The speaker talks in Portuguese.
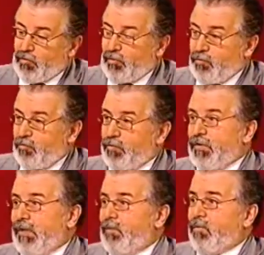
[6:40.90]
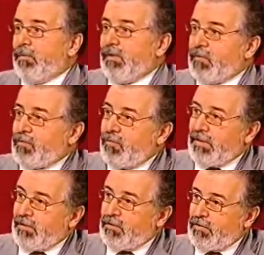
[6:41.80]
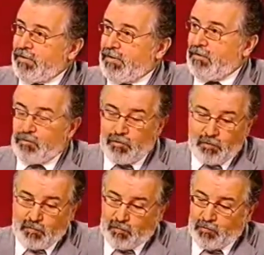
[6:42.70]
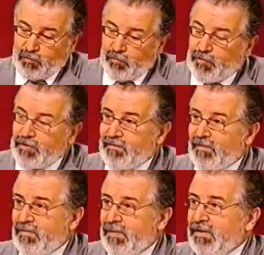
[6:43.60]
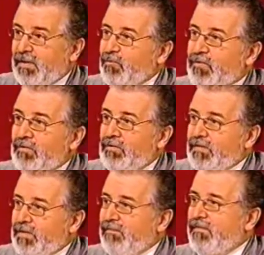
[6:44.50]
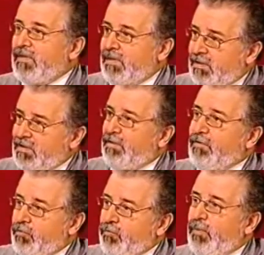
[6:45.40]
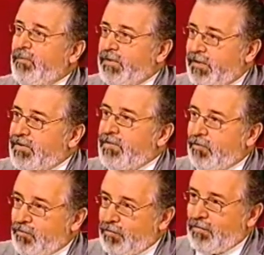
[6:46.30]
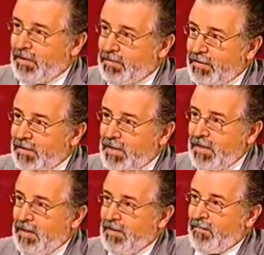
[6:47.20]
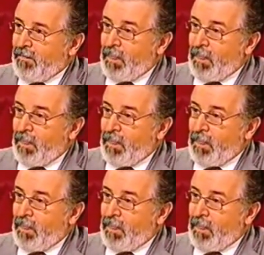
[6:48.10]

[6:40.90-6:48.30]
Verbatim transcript: não só os alunos que têm problemas, como aqueles que, no, seu, no curso de desenvolvimento, é possível fazer a facilitação das suas próprias uhum. transições escolares. E têm